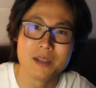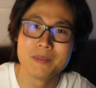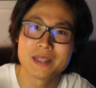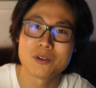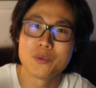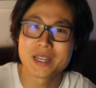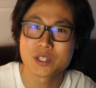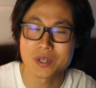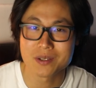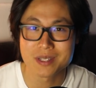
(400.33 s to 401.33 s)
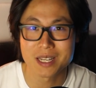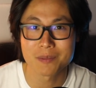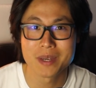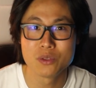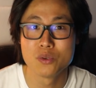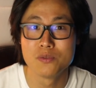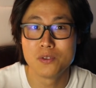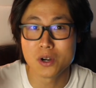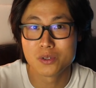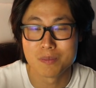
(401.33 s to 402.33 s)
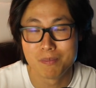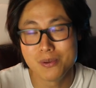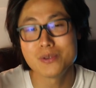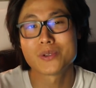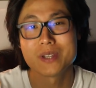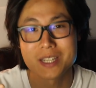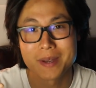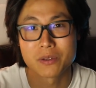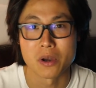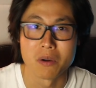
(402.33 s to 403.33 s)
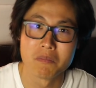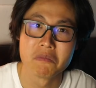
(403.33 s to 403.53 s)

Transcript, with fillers: Et ils mettent en moyenne 65 mètres de vol de plus que les amateurs.